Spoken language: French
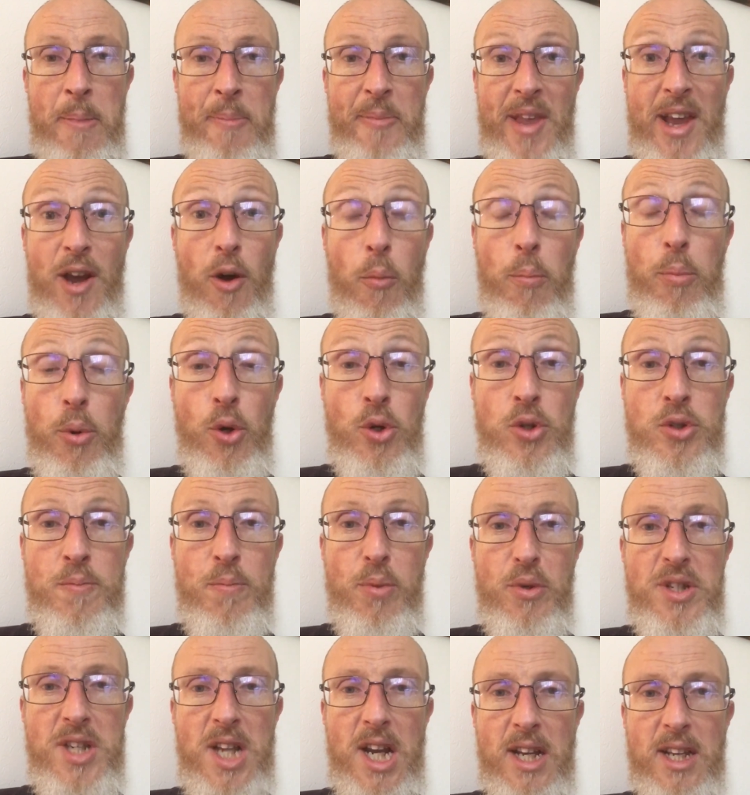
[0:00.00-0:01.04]
Et on peut se
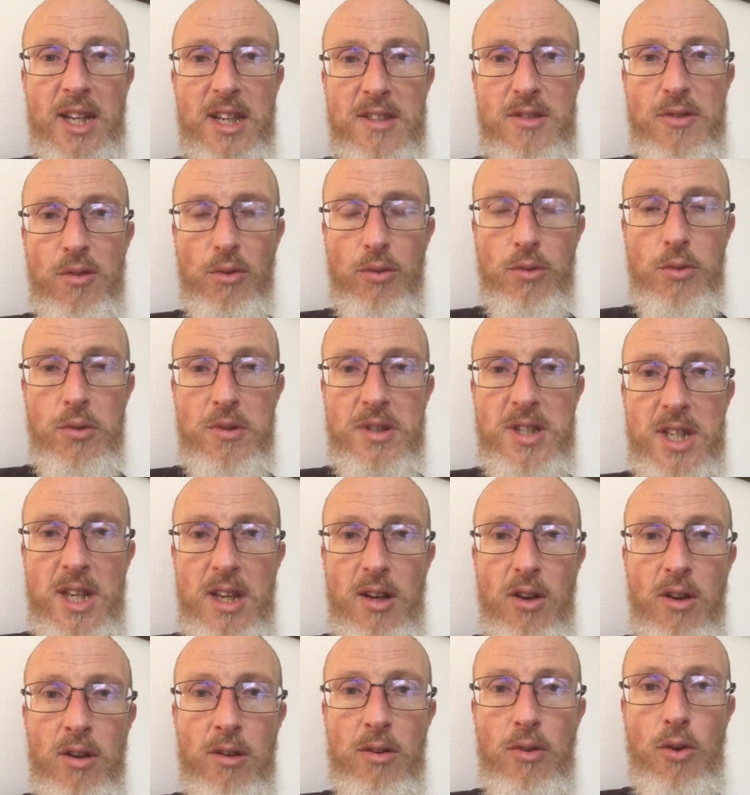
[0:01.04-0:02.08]
poser la question, nous aussi,
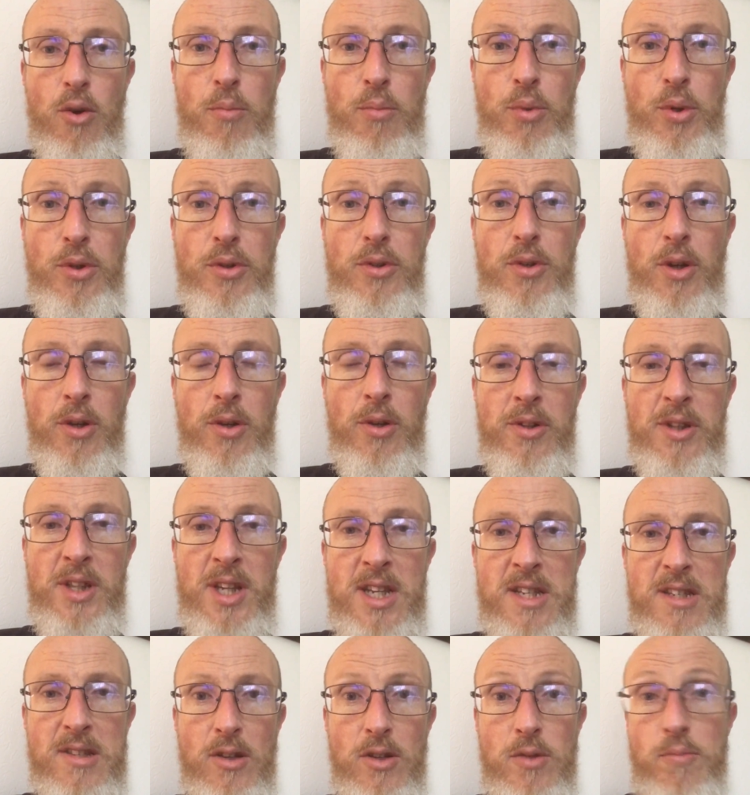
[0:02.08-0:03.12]
le, le but de notre
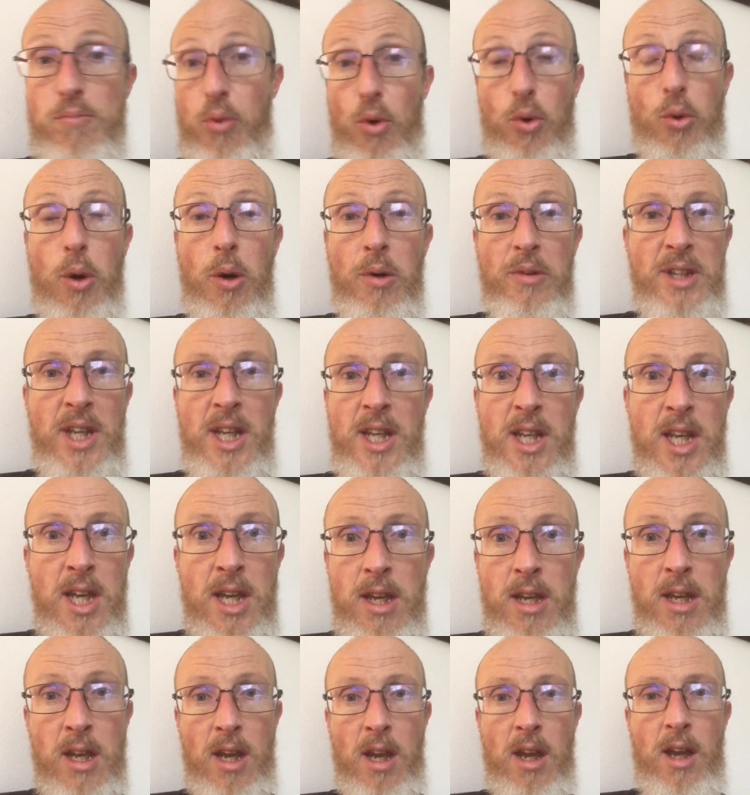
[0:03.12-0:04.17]
naissance, pourquoi on est
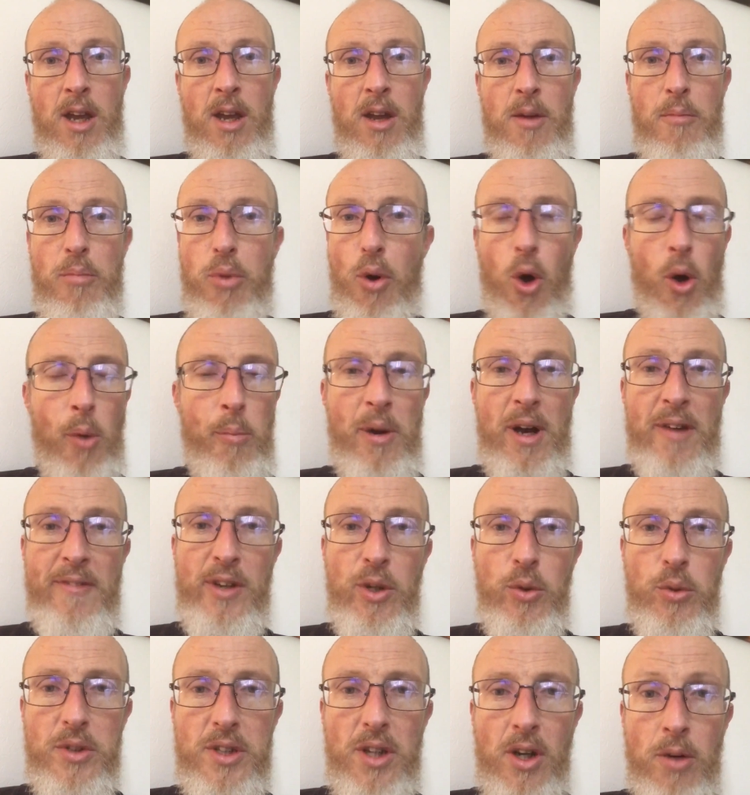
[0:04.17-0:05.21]
né, pour en baver
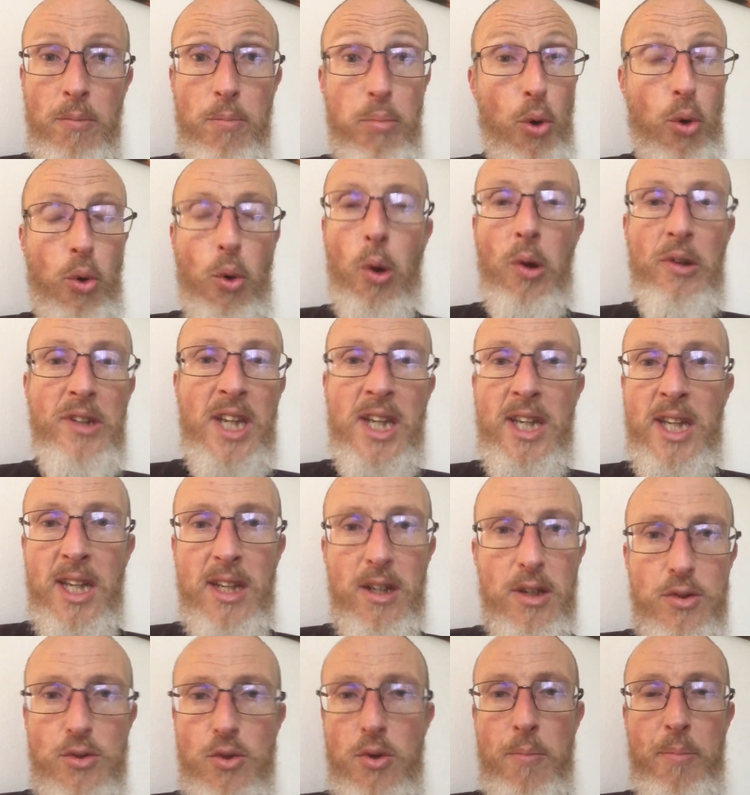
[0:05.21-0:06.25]
autant, pourquoi on est né
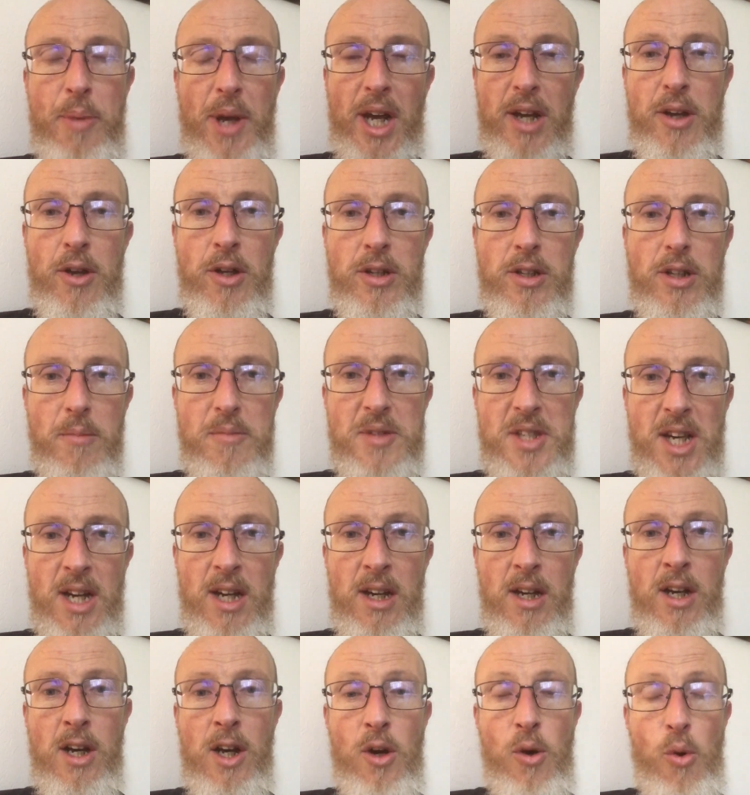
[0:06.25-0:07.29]
dans une période comme
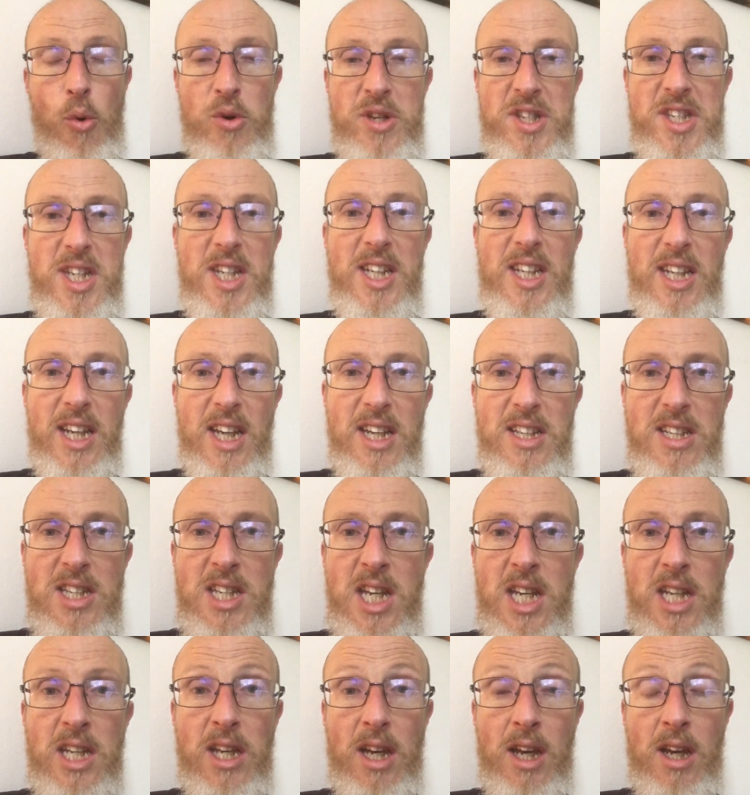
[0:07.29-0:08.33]
ça, aussi
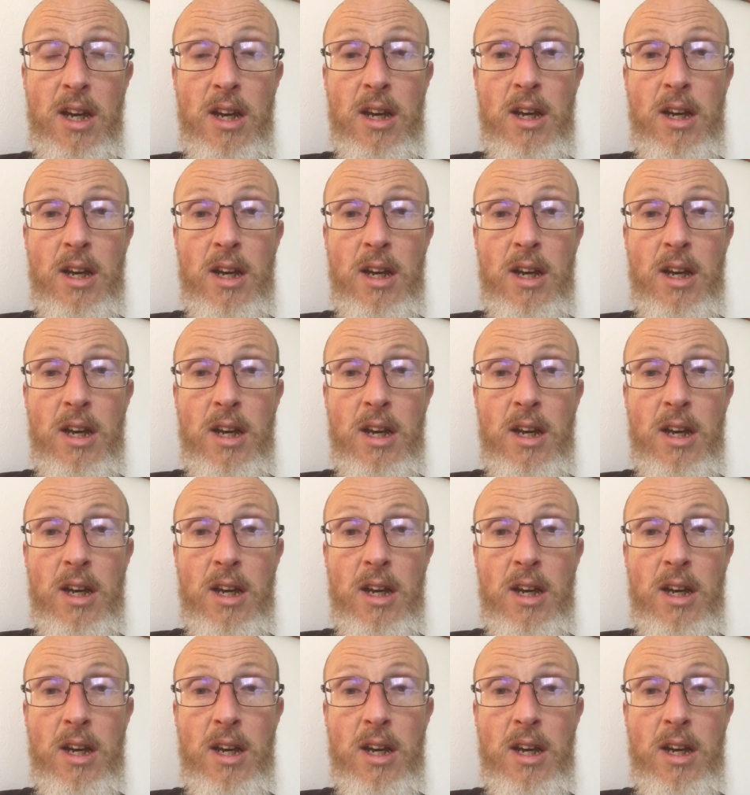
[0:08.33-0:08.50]
critique,